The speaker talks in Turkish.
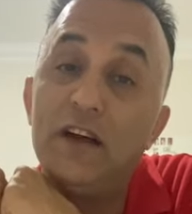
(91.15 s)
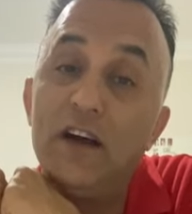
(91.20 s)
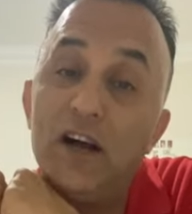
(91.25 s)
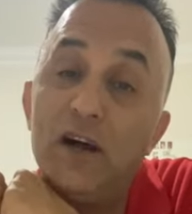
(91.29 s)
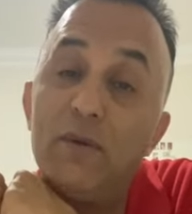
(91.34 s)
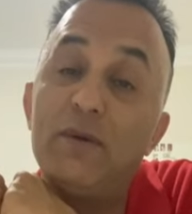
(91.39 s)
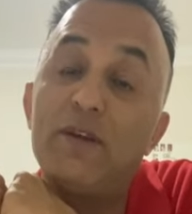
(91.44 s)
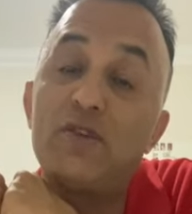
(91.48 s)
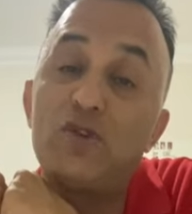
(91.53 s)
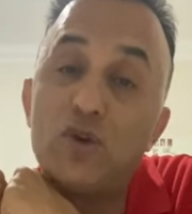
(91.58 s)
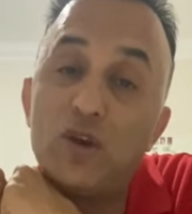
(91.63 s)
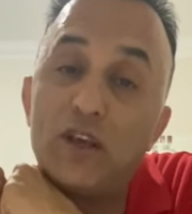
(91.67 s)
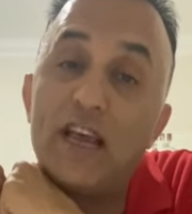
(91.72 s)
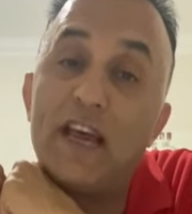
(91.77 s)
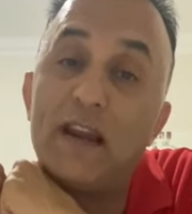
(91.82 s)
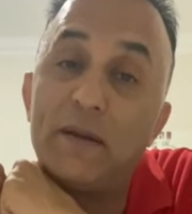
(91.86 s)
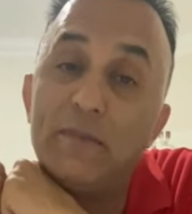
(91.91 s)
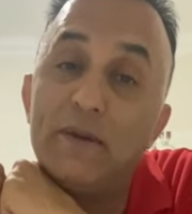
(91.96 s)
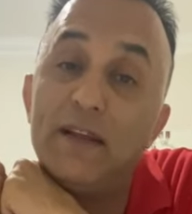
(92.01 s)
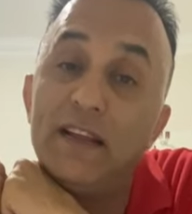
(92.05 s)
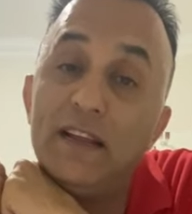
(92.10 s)
Ama
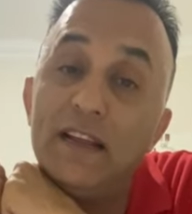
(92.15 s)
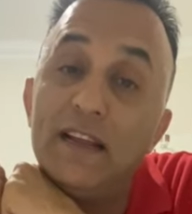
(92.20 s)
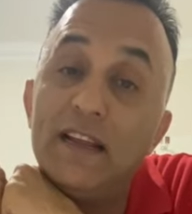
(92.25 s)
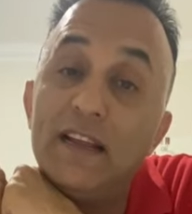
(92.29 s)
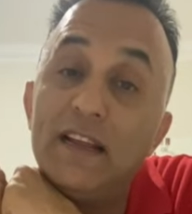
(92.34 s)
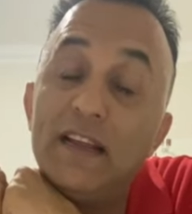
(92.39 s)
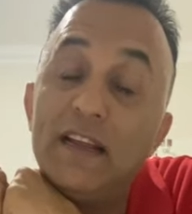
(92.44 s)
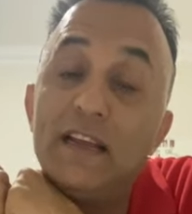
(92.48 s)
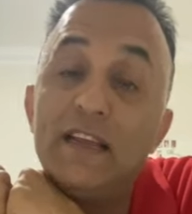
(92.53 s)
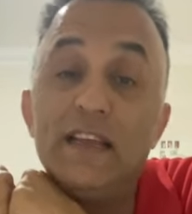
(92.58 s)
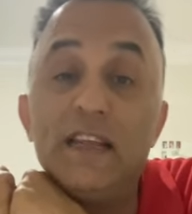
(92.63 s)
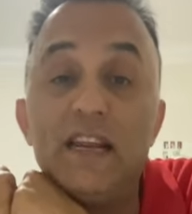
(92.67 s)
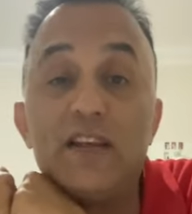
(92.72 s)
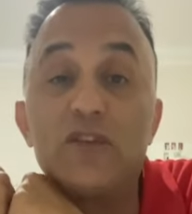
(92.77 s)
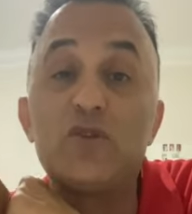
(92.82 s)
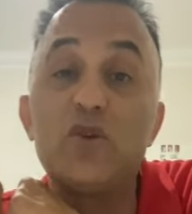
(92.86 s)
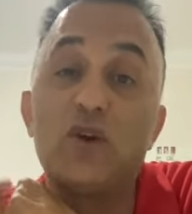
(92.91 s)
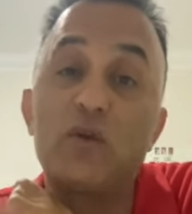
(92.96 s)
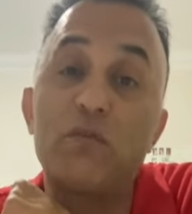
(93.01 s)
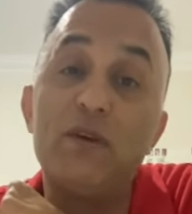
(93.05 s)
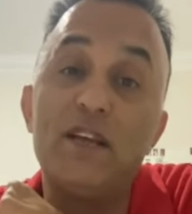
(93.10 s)
söker mi? Yine
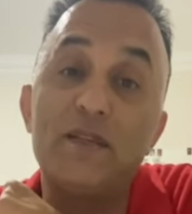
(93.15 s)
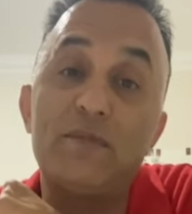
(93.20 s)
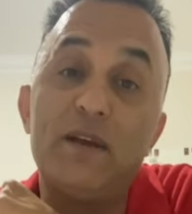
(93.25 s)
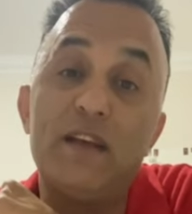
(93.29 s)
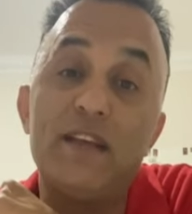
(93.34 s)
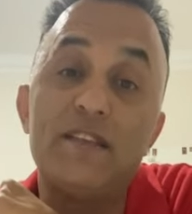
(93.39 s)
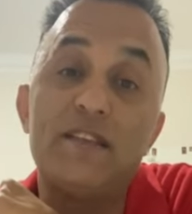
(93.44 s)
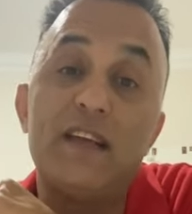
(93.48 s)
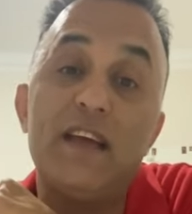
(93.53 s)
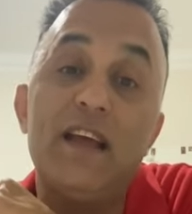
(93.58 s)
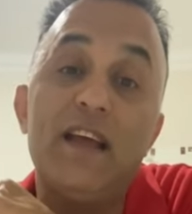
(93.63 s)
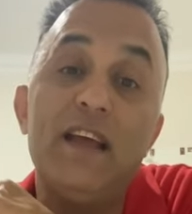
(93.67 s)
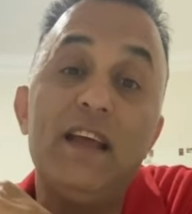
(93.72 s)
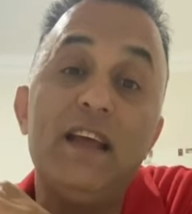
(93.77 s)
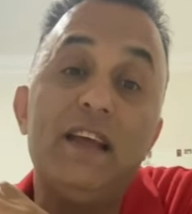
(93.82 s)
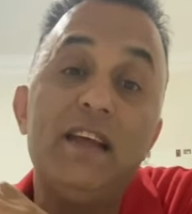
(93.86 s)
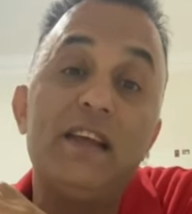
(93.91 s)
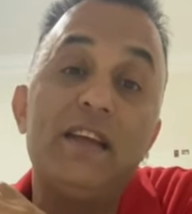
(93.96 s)
sökmez bence.